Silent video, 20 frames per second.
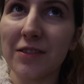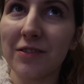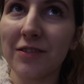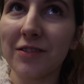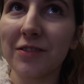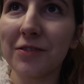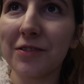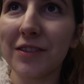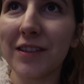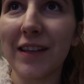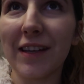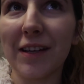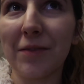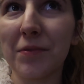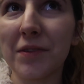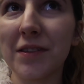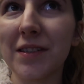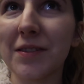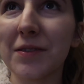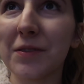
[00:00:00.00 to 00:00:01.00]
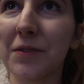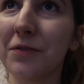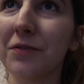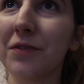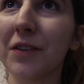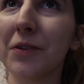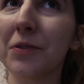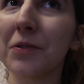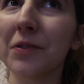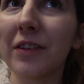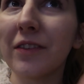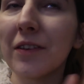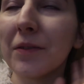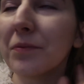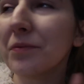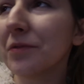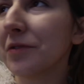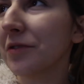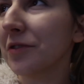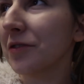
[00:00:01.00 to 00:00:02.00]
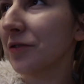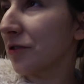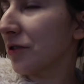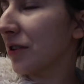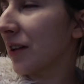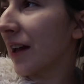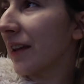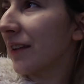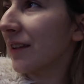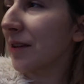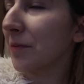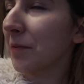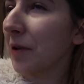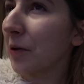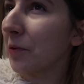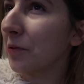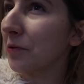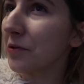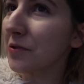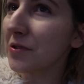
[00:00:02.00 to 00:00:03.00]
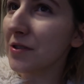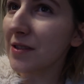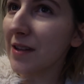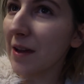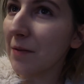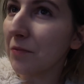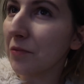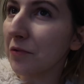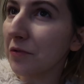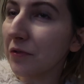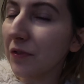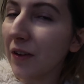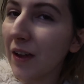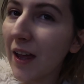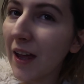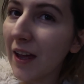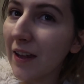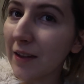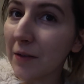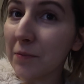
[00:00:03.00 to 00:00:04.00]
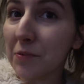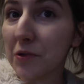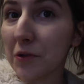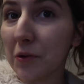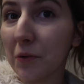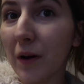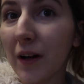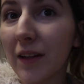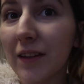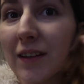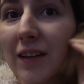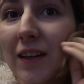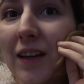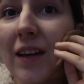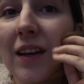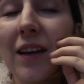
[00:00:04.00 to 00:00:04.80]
no kurde, jakby dziecko w wieku, nie mam dwóch lat nie miało już zębów na przykład